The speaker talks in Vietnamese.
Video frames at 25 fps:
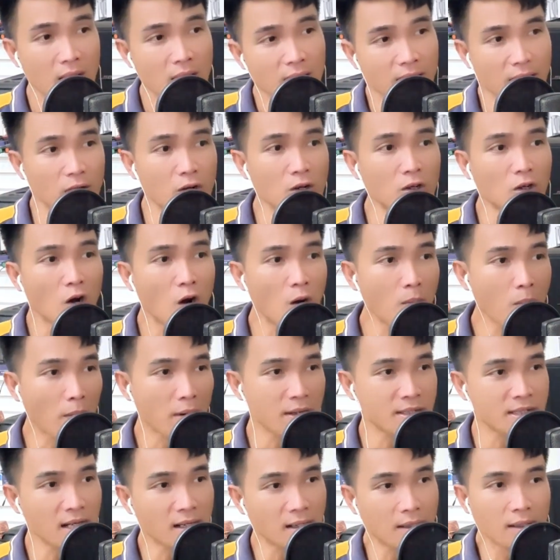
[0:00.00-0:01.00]
nó có
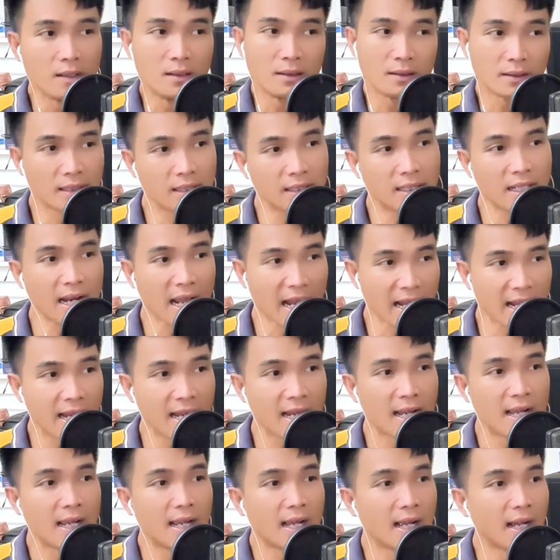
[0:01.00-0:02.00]
một cái chất lượng như thế này
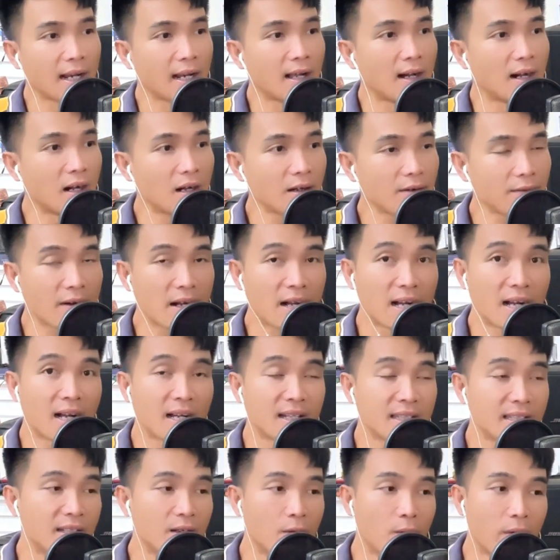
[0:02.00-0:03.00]
đó
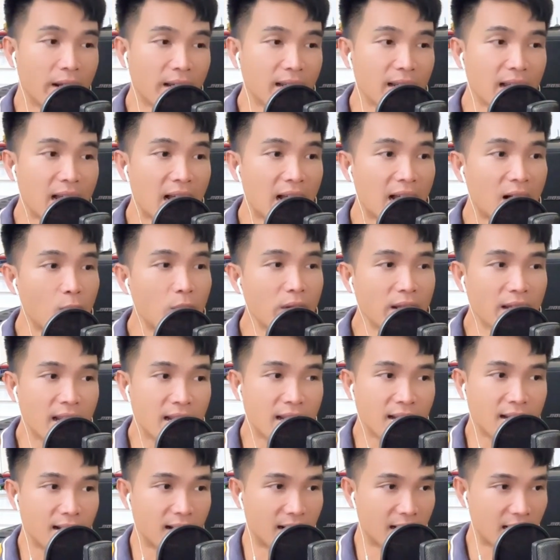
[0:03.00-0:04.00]
và Di Nguyễn đã quyết
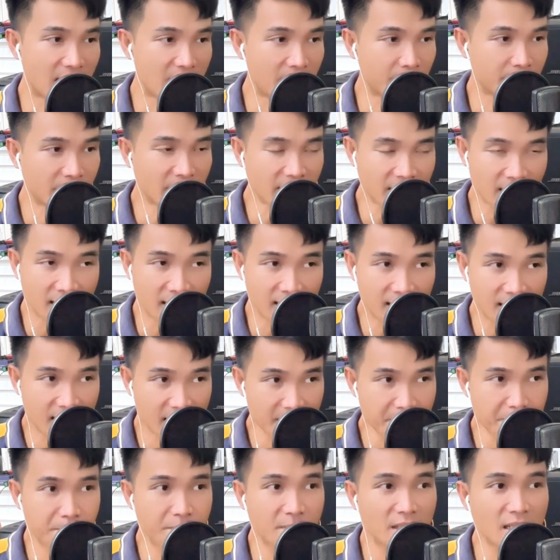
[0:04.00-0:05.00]
định làm cái
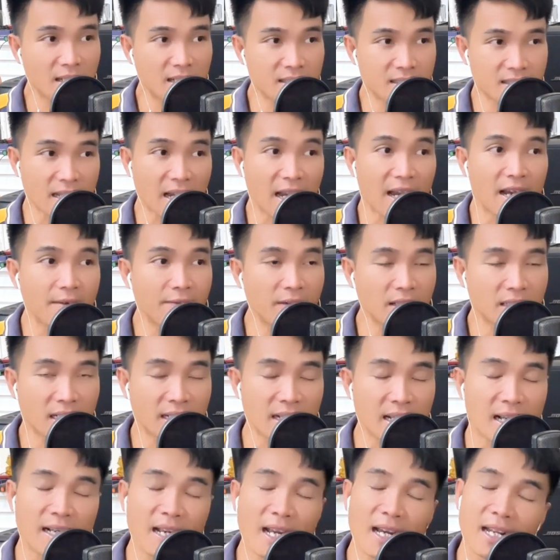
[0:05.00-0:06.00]
clip chia sẻ với
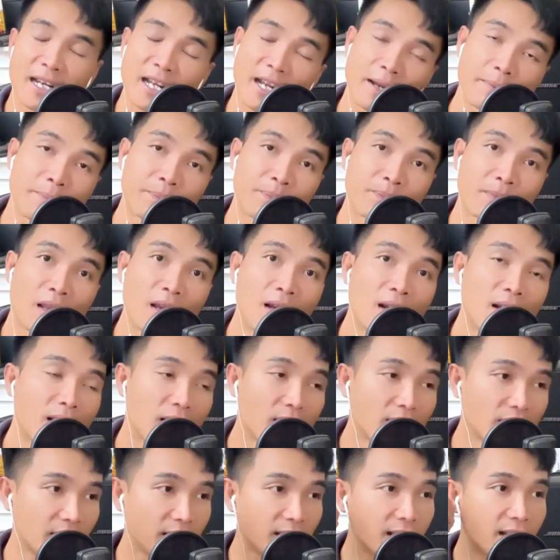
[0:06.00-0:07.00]
tất cả các anh em
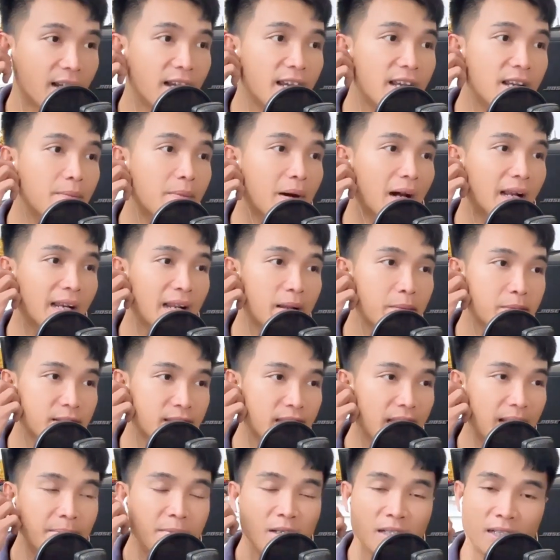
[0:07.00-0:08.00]
thì khi mà anh em
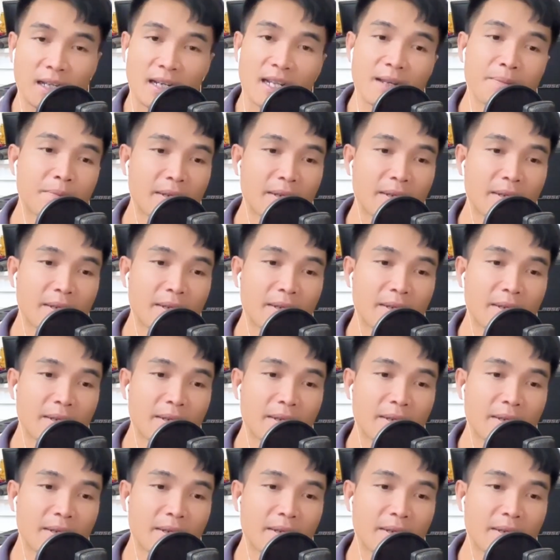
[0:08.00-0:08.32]
xem được clip